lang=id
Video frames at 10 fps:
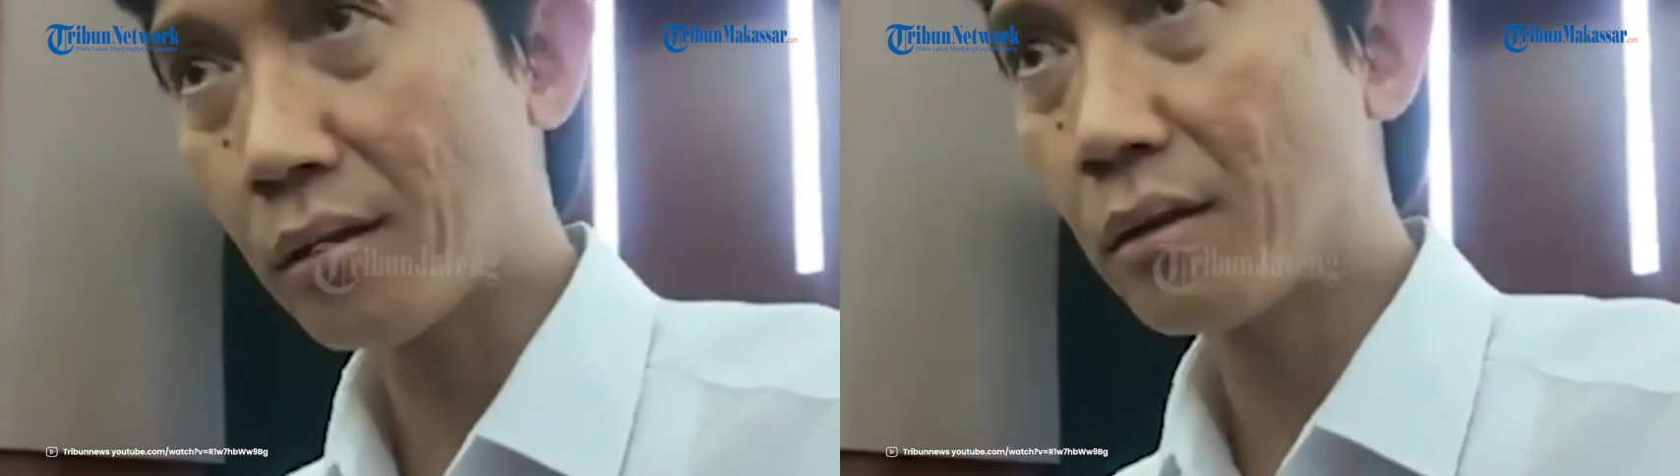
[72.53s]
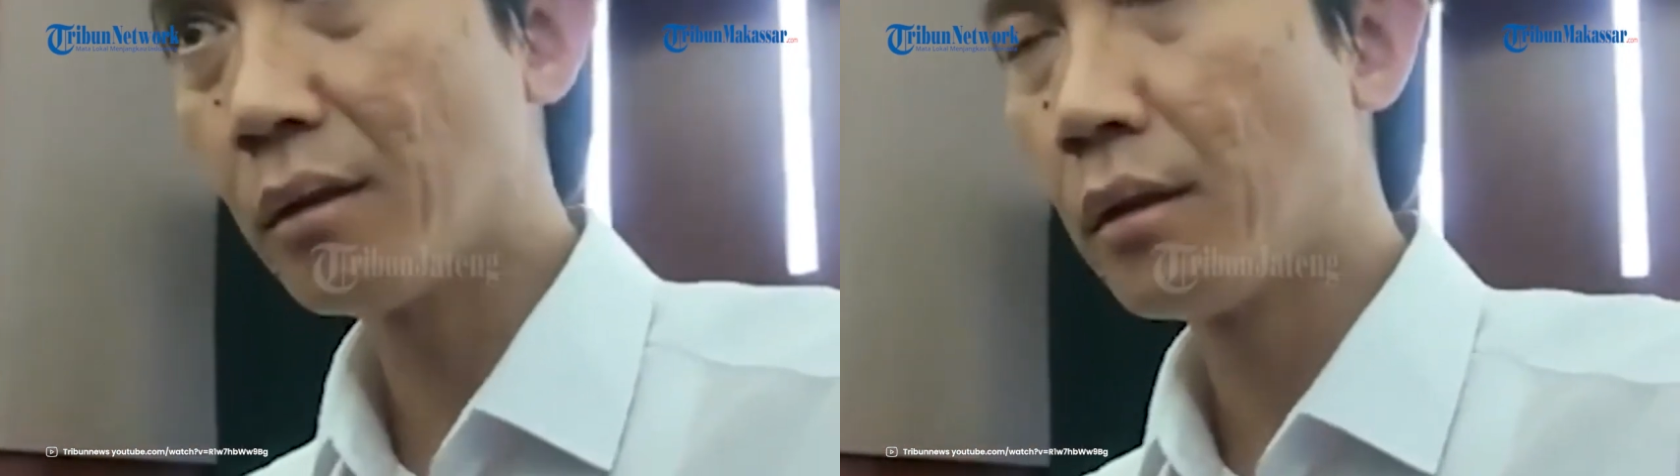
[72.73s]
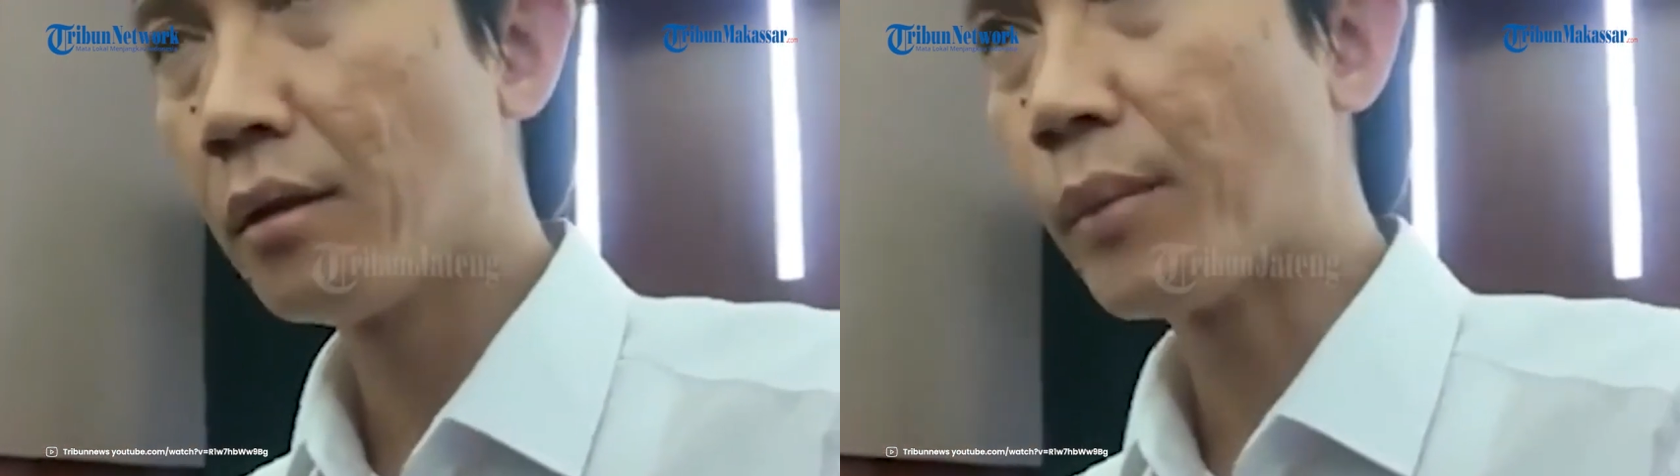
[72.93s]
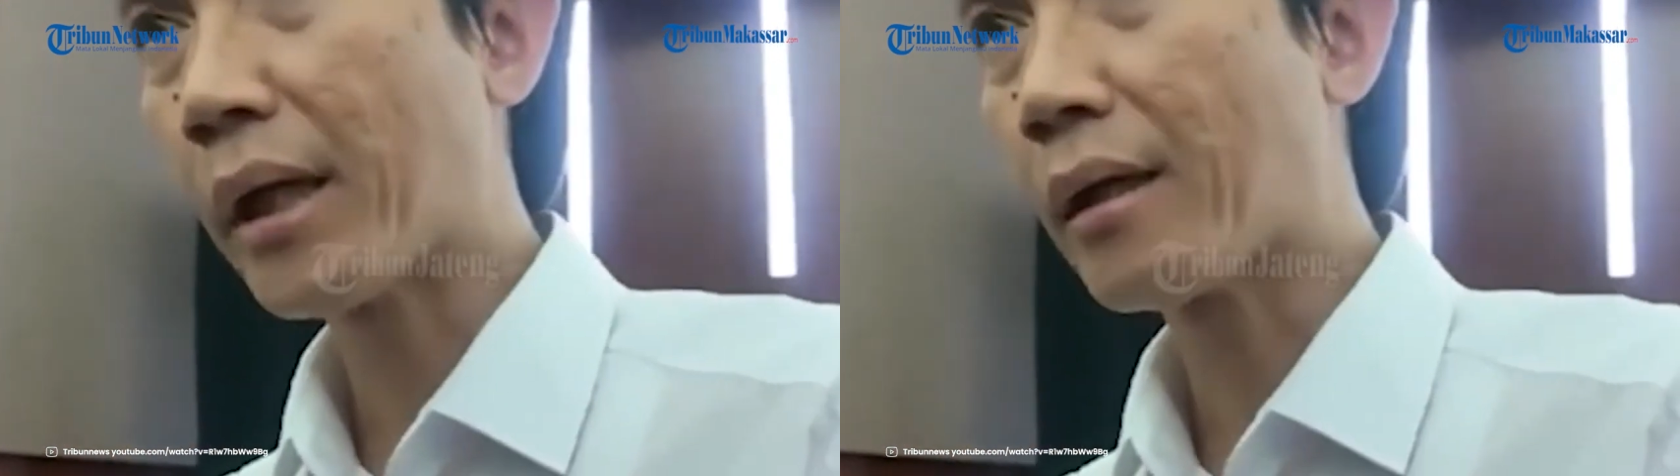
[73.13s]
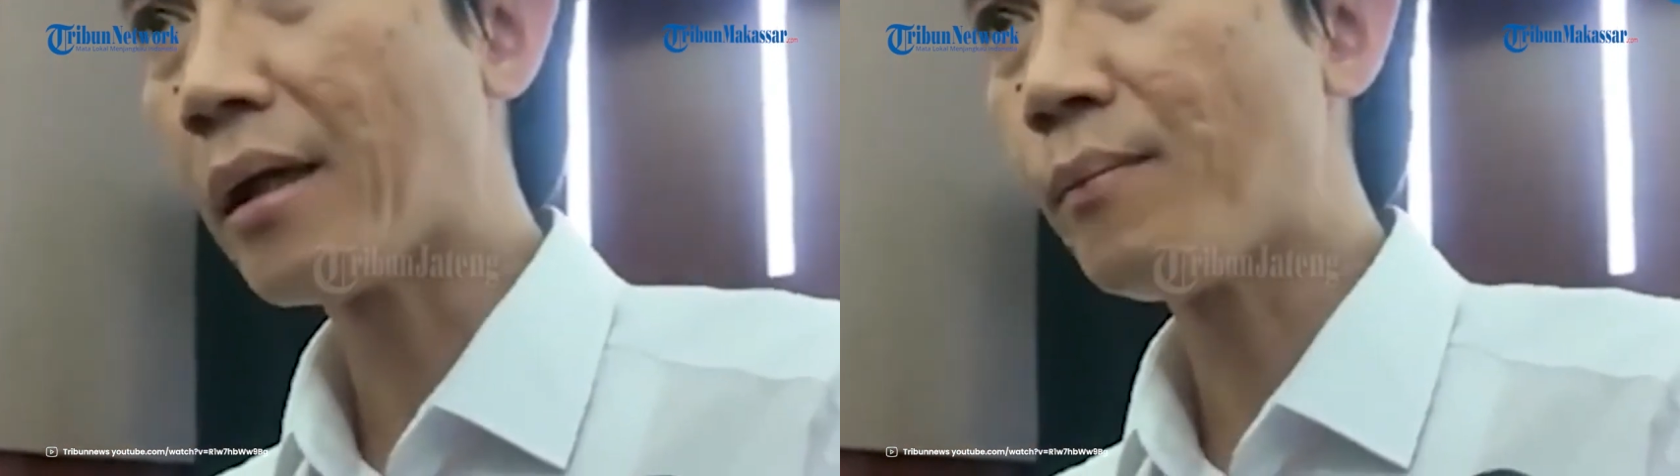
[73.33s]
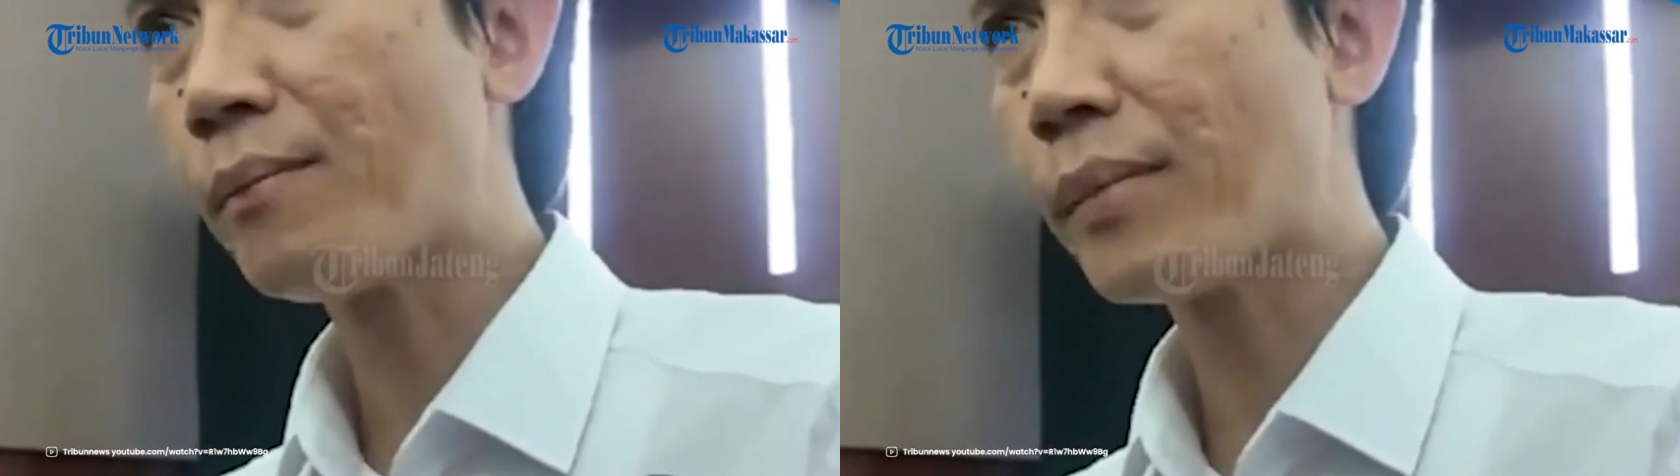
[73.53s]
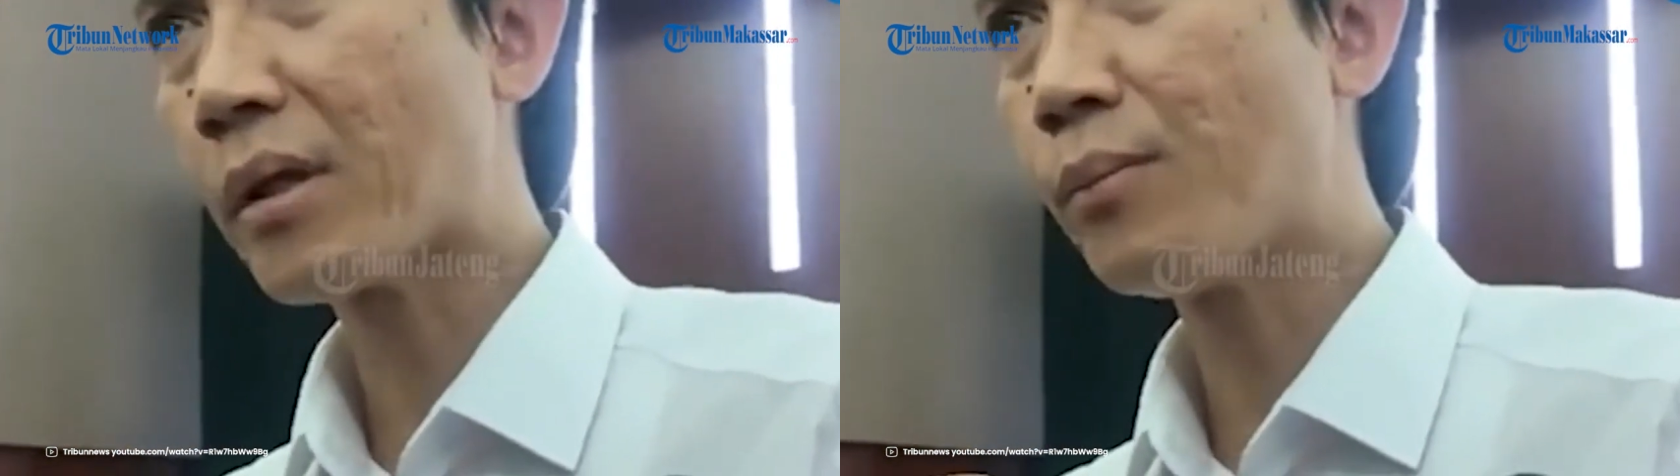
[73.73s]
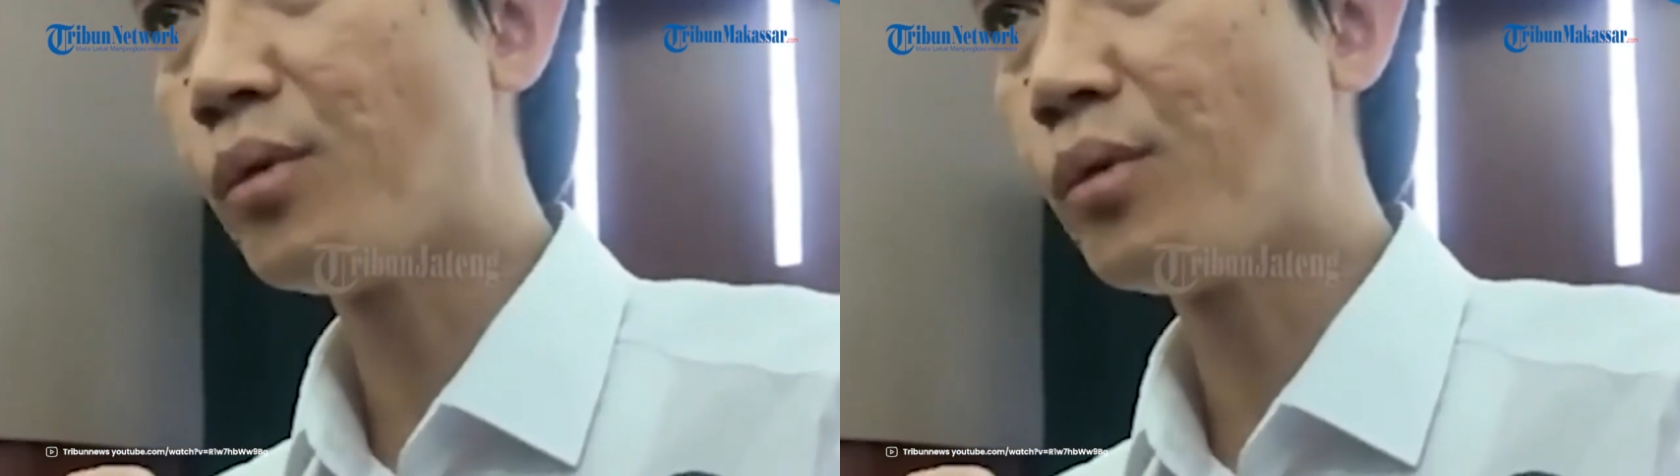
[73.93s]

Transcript: setiap mahasiswa.